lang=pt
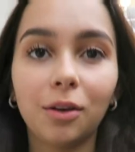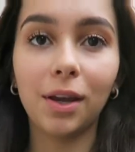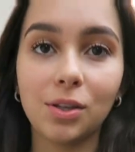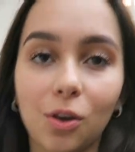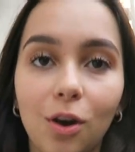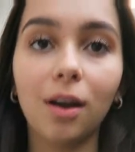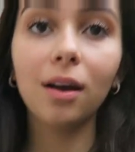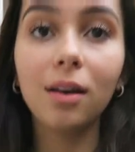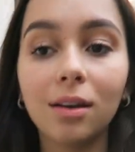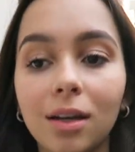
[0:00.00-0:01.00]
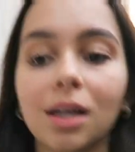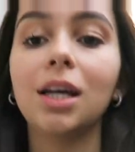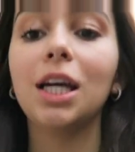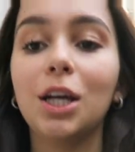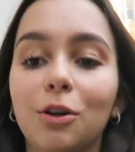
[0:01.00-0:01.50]
Então é isso, agora
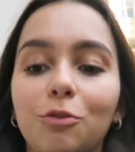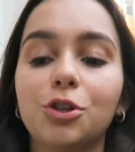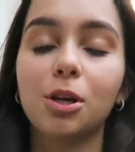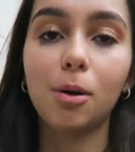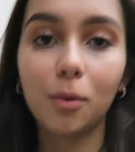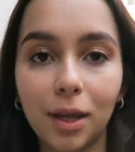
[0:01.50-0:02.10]
vou chamar um